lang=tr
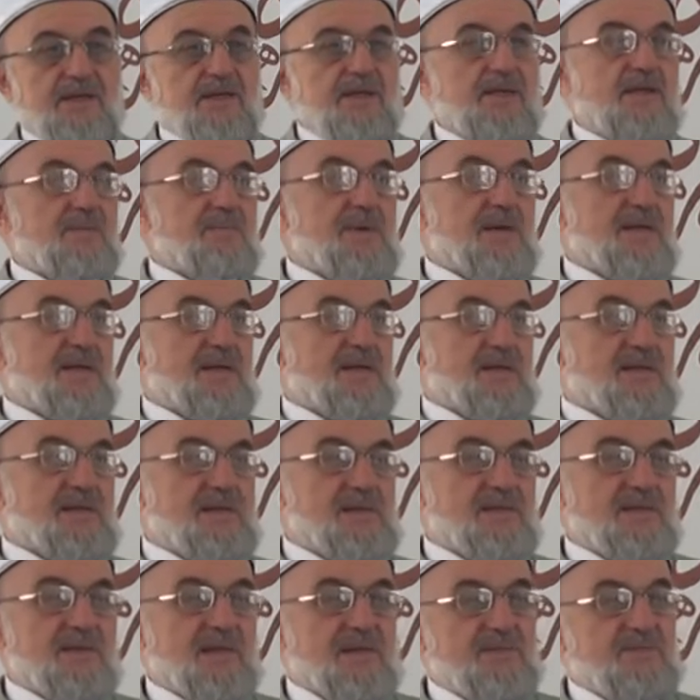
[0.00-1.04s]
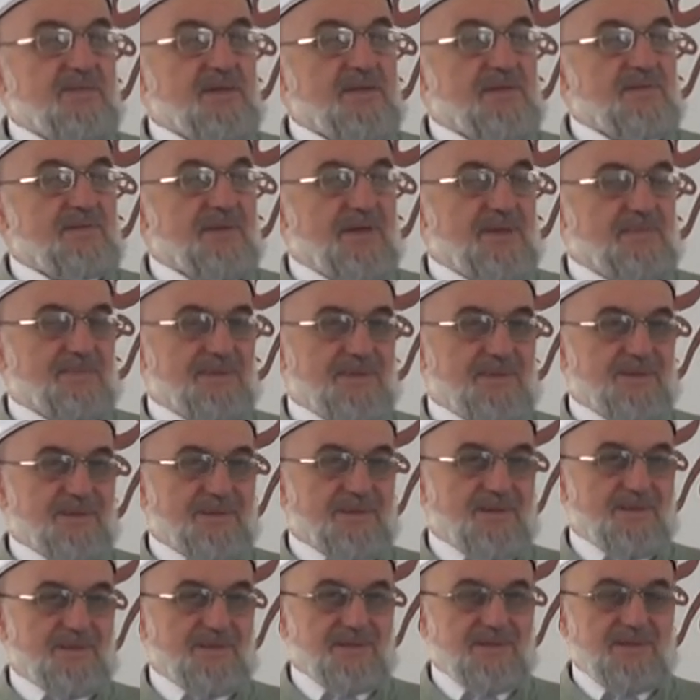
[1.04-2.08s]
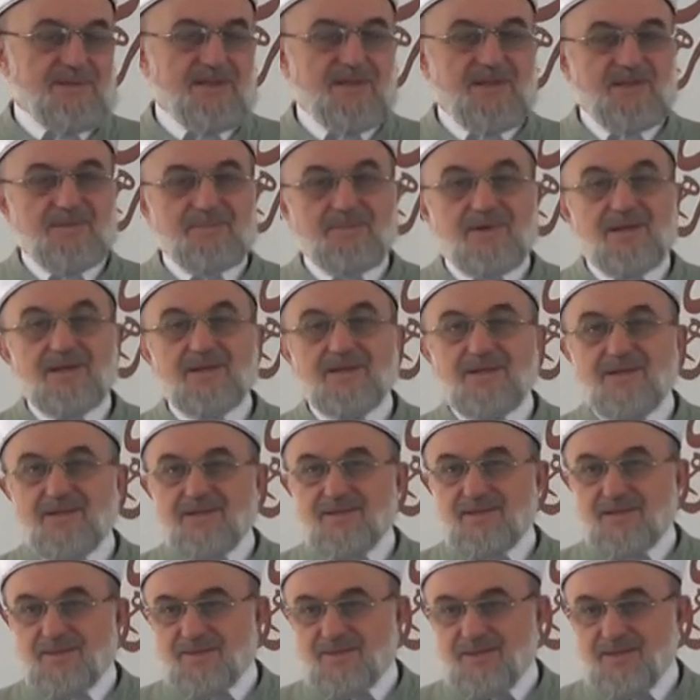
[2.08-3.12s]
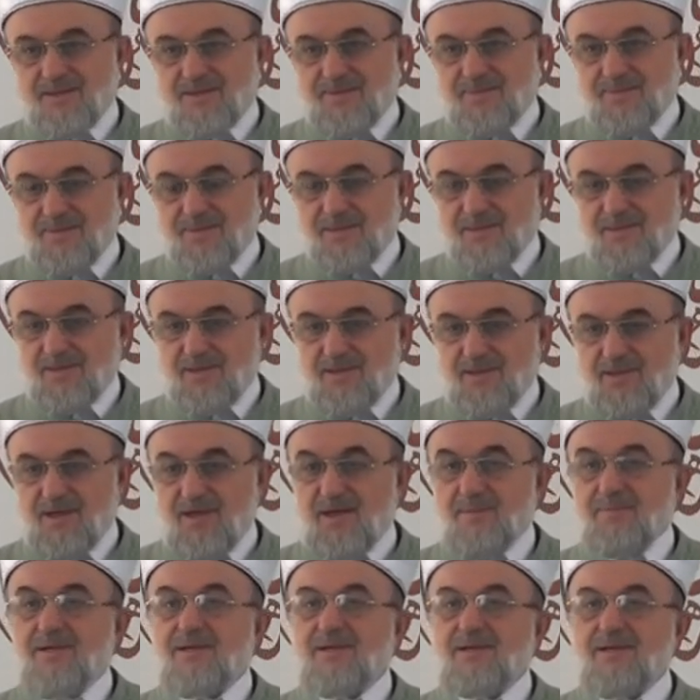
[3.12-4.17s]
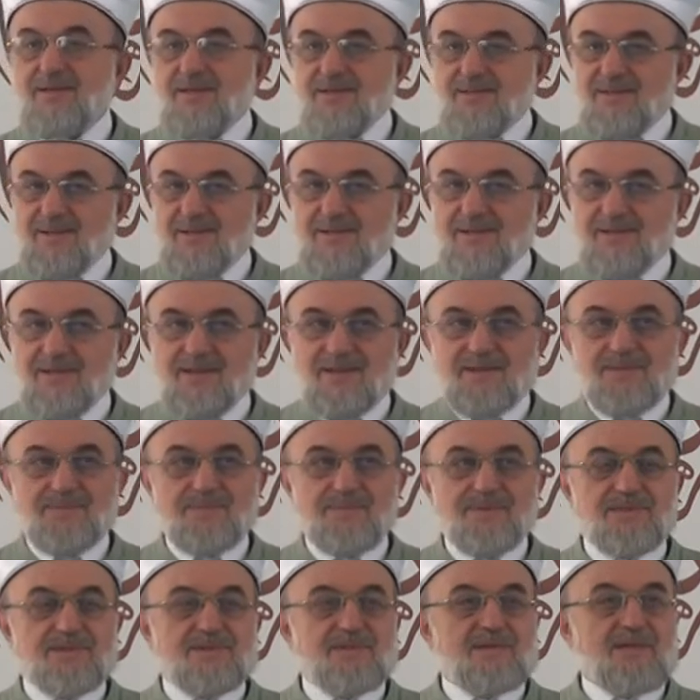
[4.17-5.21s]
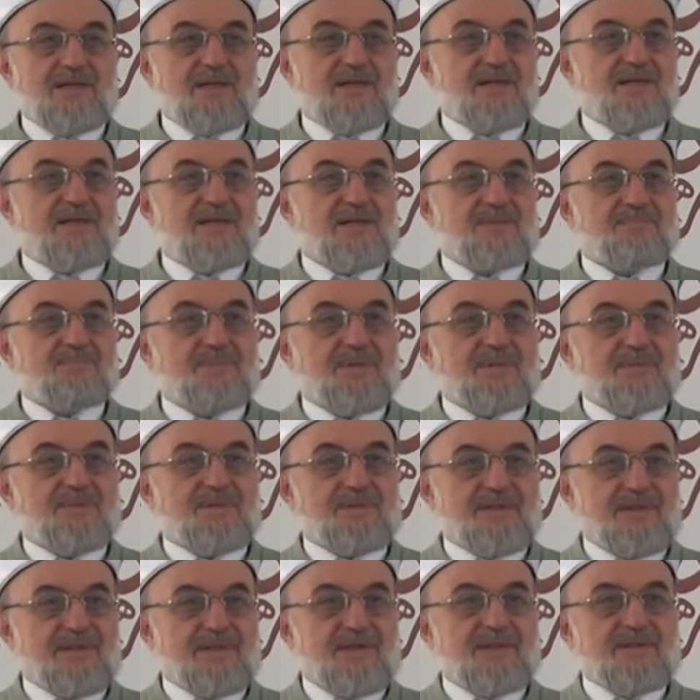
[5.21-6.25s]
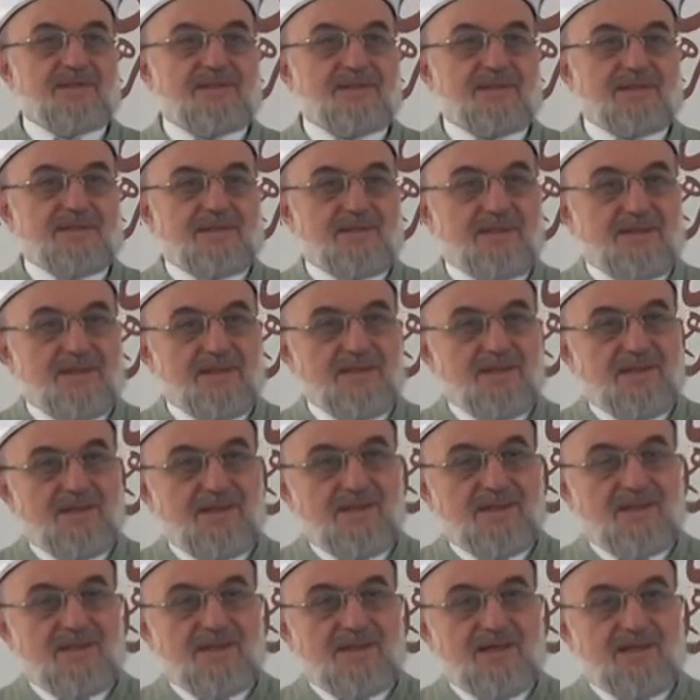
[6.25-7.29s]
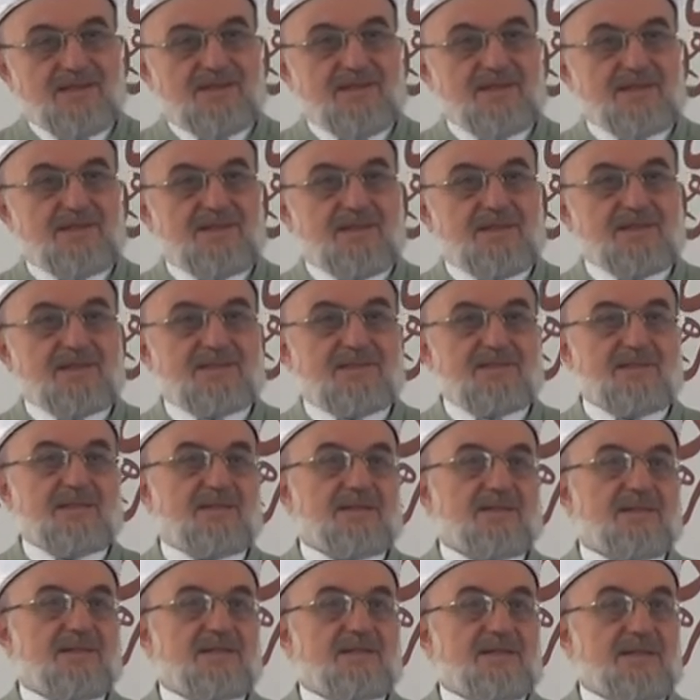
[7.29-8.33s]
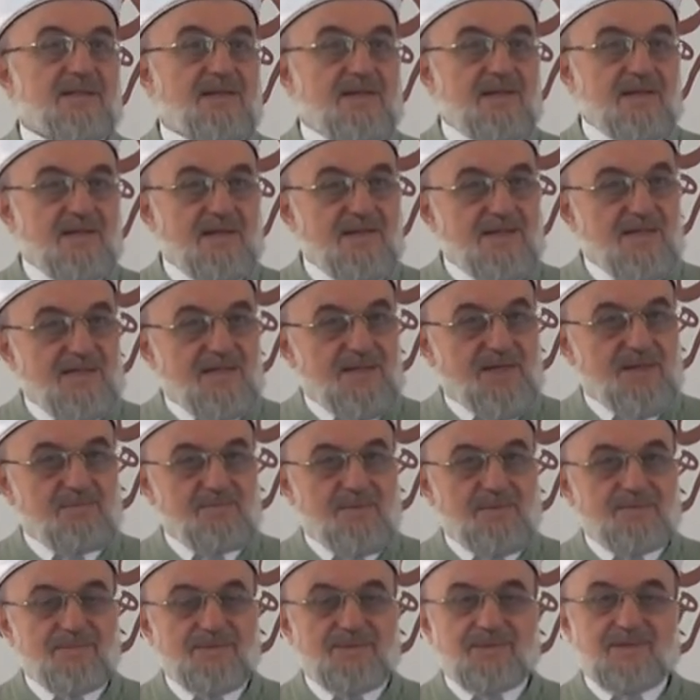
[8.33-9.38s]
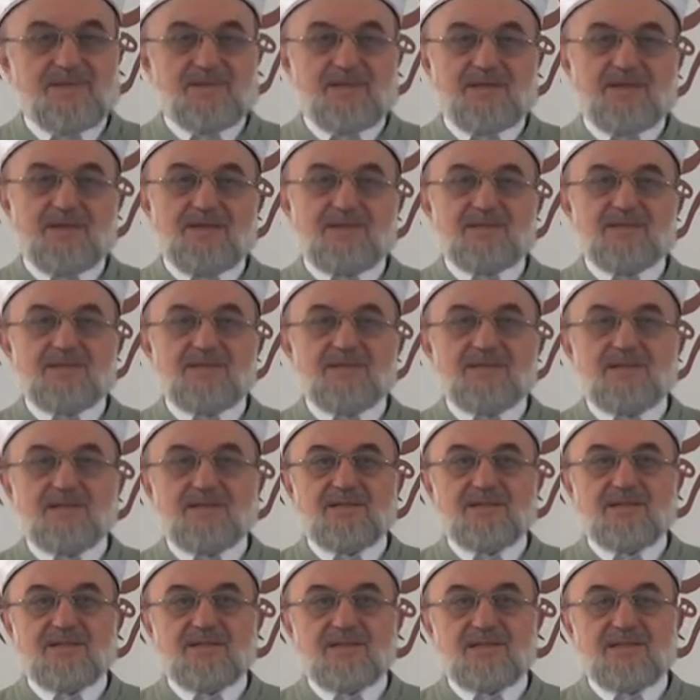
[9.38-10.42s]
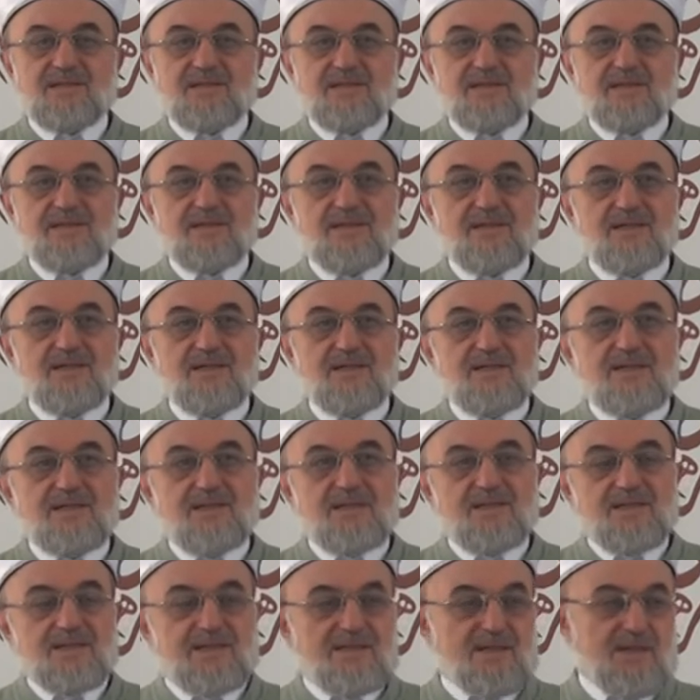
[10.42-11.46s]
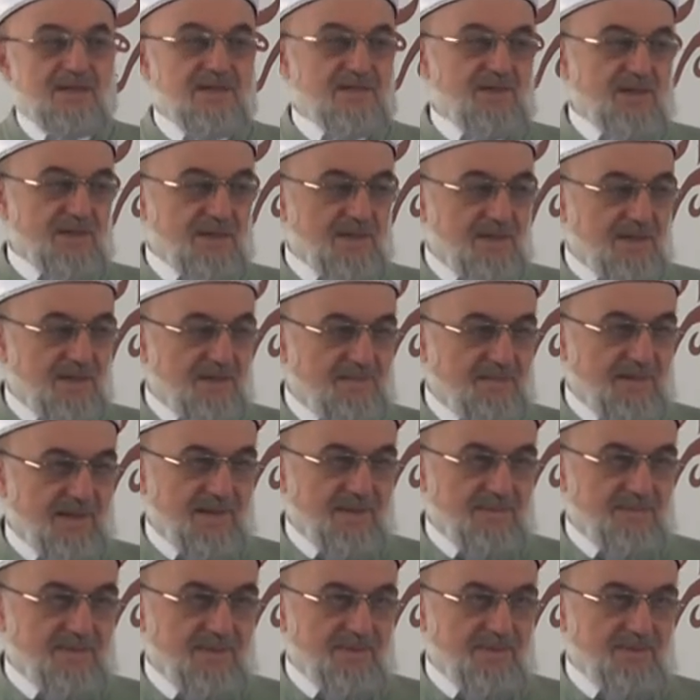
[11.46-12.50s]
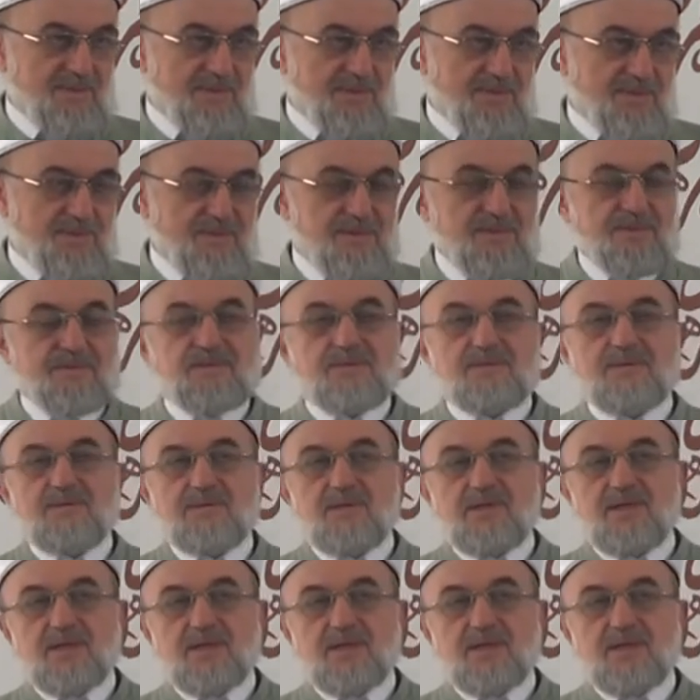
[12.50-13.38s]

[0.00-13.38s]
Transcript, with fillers: İman esaslarımız var biliyorsunuz, İman esaslarımız, amel esaslarımız, neler yapmamız gerektiği, hakikatleri, nelere inanmamız gerektiği hakikatleri, gerçekleri var biliyorsunuz.